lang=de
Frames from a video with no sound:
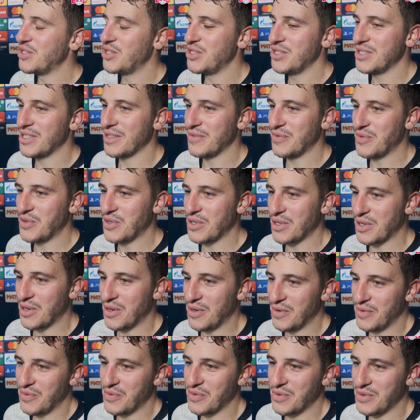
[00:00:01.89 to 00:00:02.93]
schieße dann voll
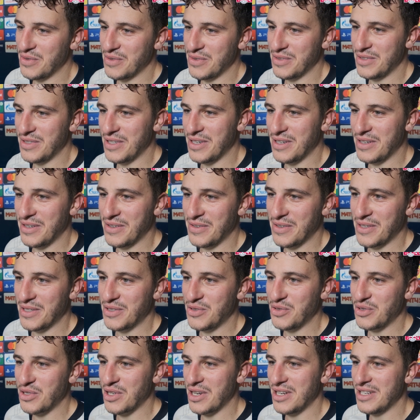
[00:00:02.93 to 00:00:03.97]
drauf und ja,
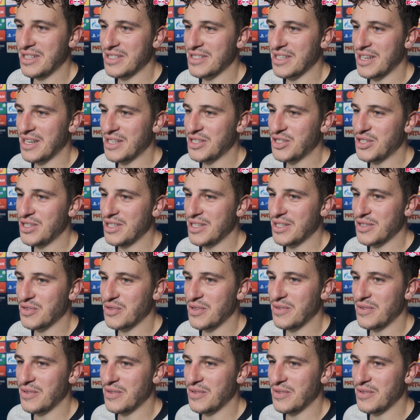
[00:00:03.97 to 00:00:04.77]
natürlich geil, dass er einschlägt.